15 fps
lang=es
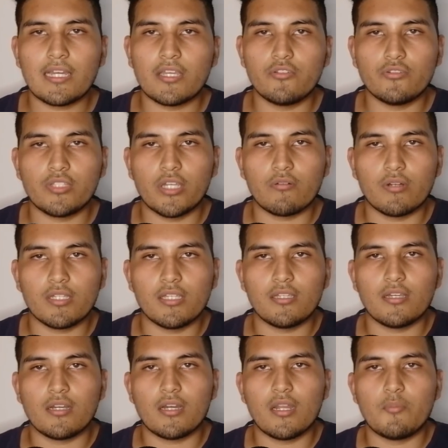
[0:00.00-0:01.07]
que yo tengo aquí,
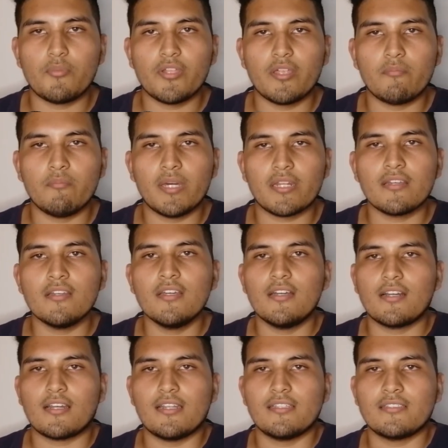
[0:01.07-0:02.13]
que acá la pueden ver,
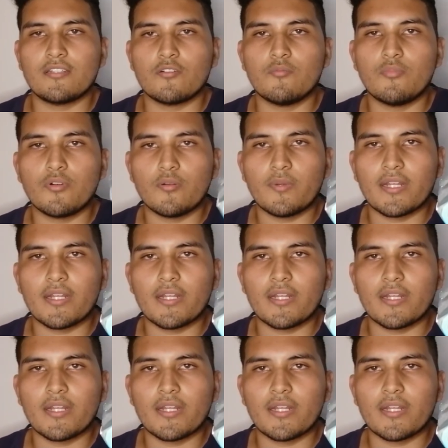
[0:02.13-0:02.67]
acá la acerco un poco